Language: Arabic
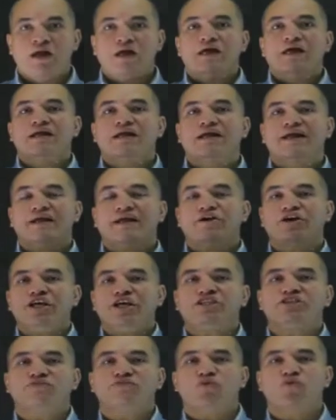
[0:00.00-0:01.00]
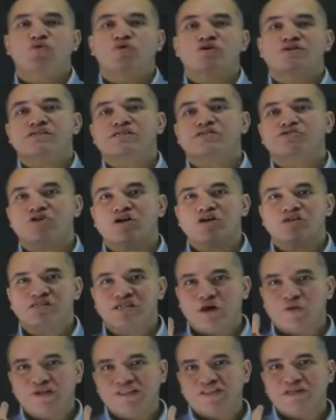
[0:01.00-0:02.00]
ريتش فور ذا ستارز
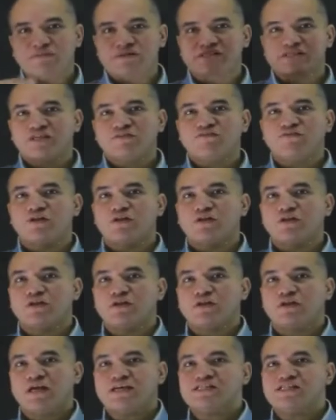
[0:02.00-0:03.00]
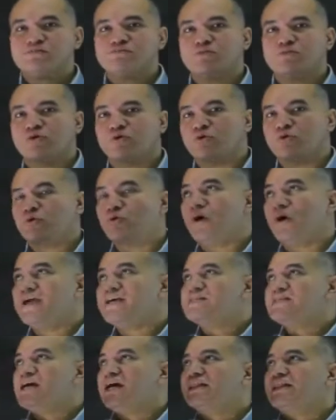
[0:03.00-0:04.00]
لو انت بصيت في الاسم
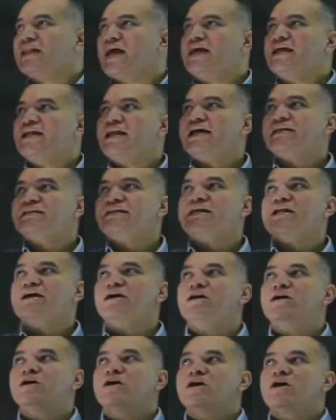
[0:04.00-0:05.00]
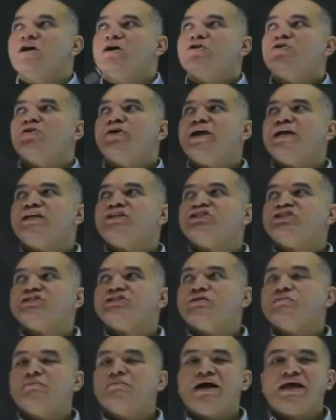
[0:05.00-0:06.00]
كويس هتلاقي ان عندنا
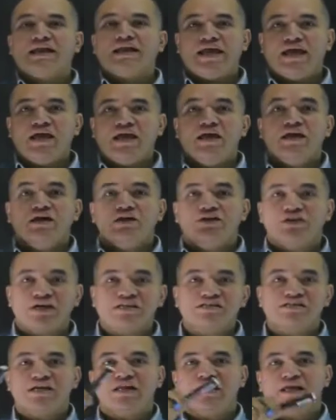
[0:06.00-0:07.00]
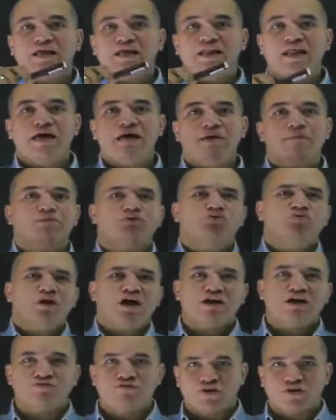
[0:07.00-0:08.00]
ريتش معناه يصل الى بدون
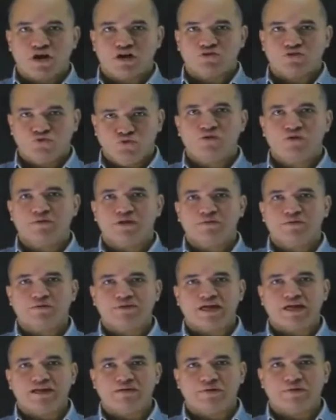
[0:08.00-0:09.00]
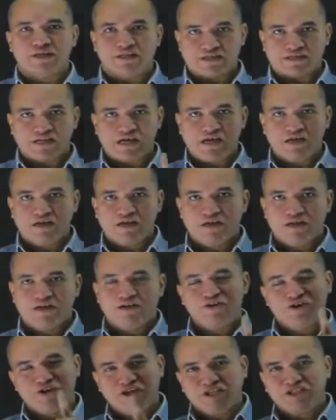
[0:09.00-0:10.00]
حرف جر طول عمرنا بنتعلم كده صح
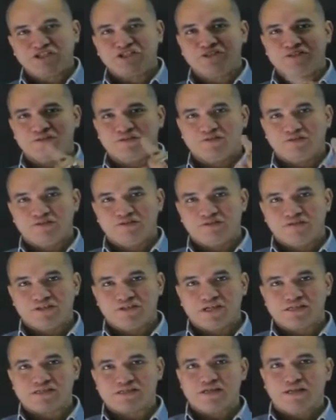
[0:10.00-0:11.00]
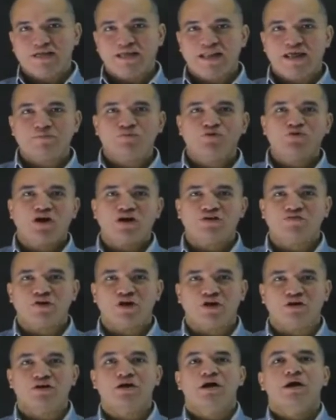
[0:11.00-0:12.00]
ريتش يصل الى بدون حرف
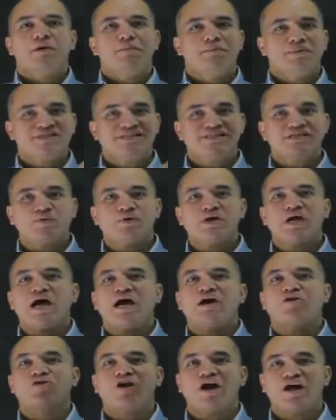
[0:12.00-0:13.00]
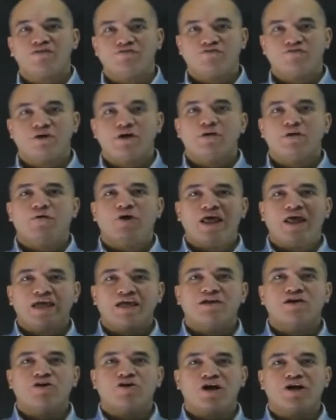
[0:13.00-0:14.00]
جر بتساويها arrive
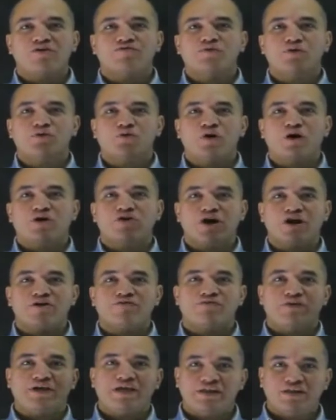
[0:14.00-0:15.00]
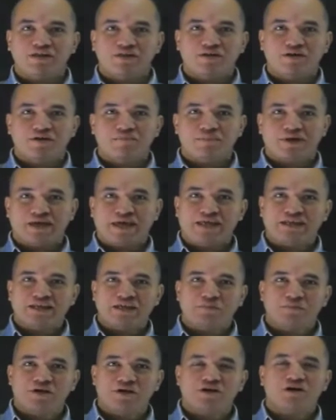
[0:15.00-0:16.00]
ولكن arrive بنقول arrive in مكان
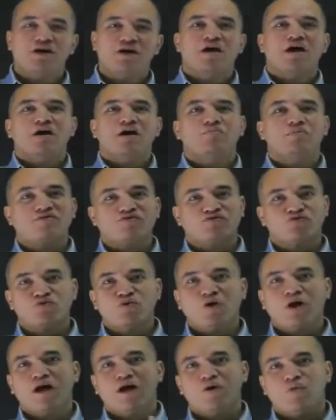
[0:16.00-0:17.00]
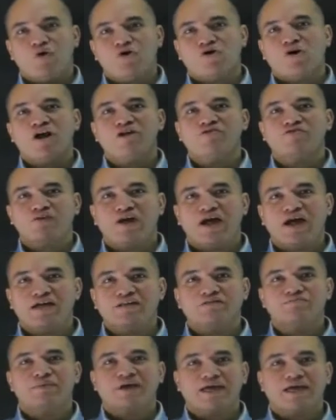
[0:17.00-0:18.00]
كبير مفتوح او arrive
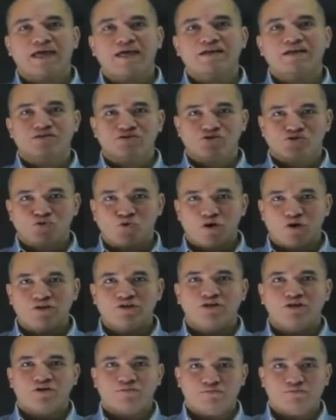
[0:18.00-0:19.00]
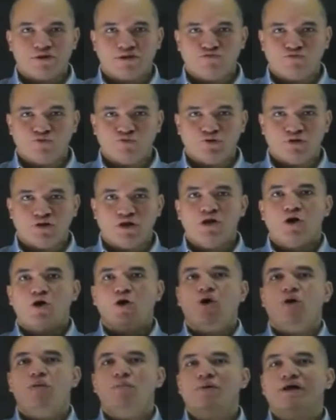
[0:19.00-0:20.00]
at مكان صغير مقفول
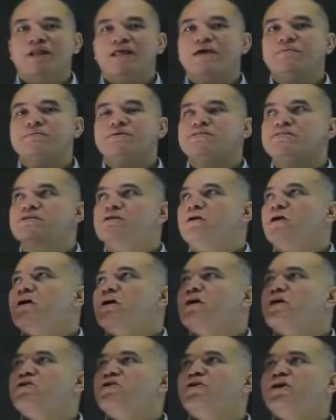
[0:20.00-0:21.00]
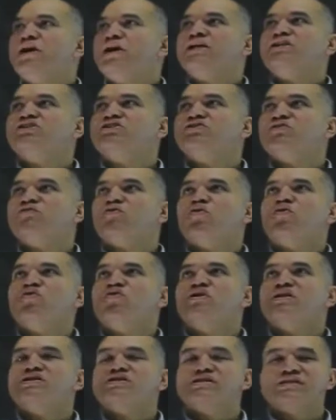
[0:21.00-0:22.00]
امال emissary إيه reach
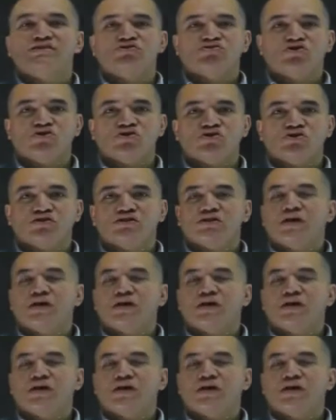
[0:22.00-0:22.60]
for the stars